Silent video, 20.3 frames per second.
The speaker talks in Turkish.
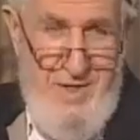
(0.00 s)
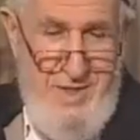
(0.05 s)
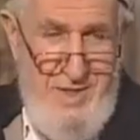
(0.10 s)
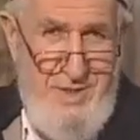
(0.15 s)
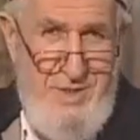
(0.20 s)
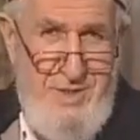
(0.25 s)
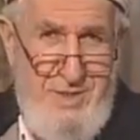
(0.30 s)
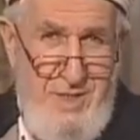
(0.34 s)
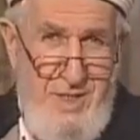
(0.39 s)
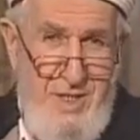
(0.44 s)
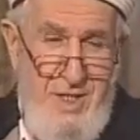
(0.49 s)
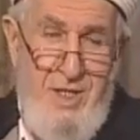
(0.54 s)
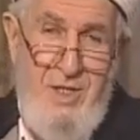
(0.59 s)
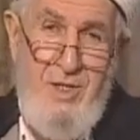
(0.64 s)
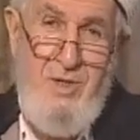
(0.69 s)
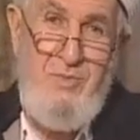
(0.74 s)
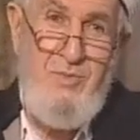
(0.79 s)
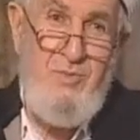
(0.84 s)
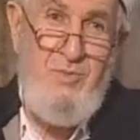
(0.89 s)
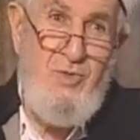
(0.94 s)
verir
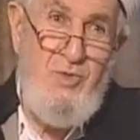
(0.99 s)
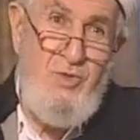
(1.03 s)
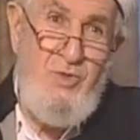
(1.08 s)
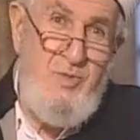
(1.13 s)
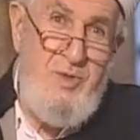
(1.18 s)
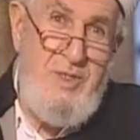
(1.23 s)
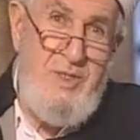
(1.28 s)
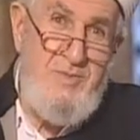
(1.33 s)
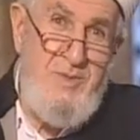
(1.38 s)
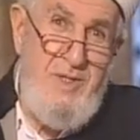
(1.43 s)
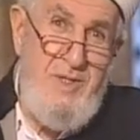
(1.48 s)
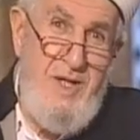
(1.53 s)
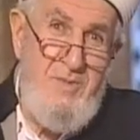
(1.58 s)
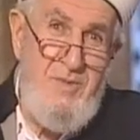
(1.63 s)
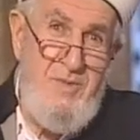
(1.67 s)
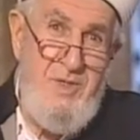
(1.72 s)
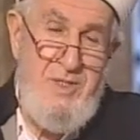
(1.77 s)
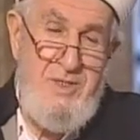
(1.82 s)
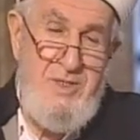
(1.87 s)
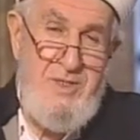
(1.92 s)
onu biz
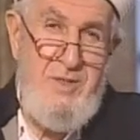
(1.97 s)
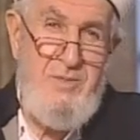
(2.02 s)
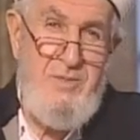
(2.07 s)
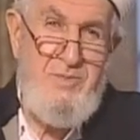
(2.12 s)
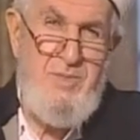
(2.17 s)
bilemeyiz.